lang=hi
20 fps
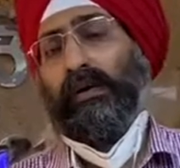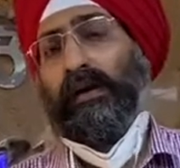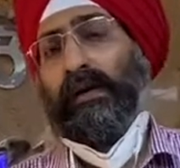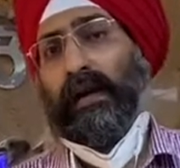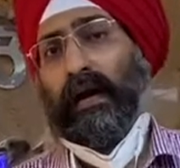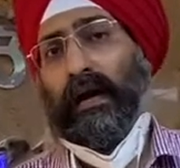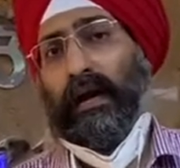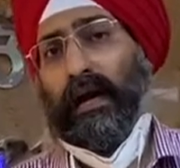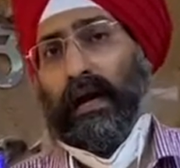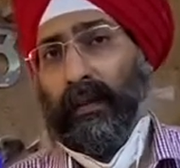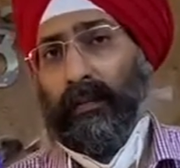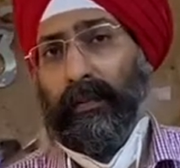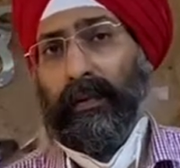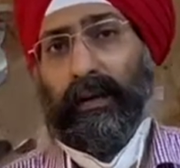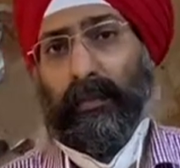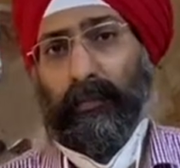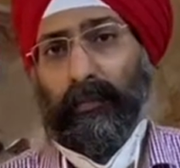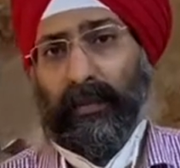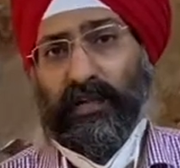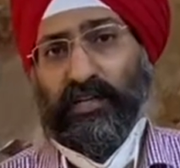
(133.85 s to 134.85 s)
या कहीं भी
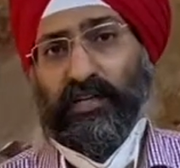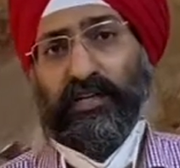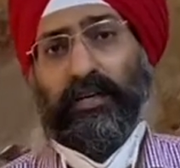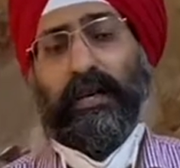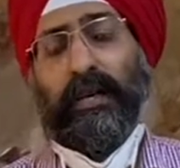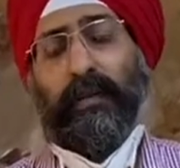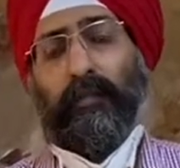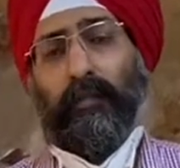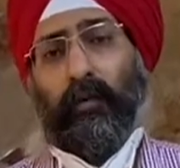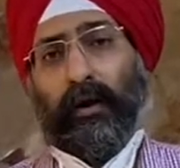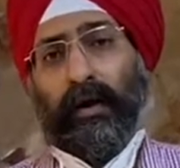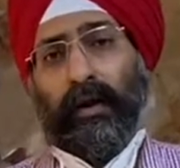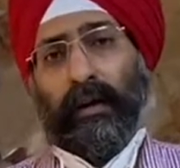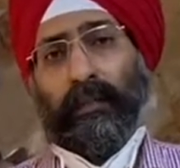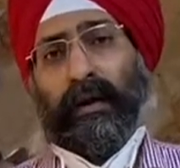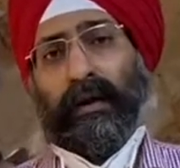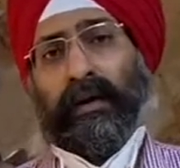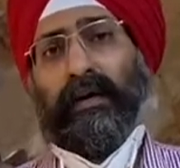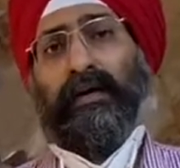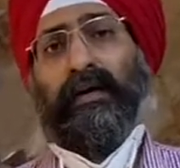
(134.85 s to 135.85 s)
डिप्रेशन है बॉडी
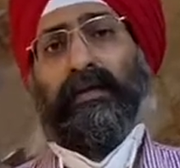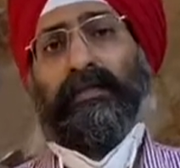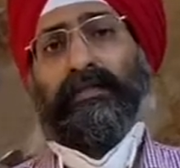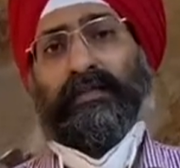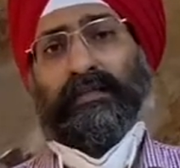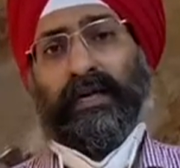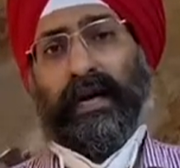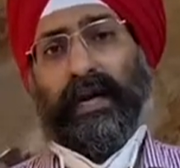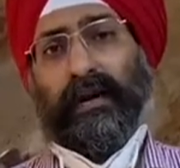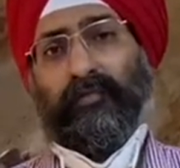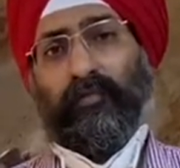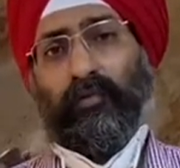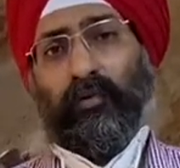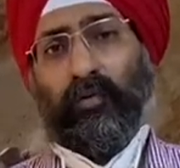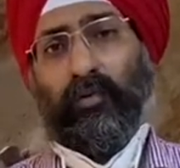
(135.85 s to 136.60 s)
में चाहे वो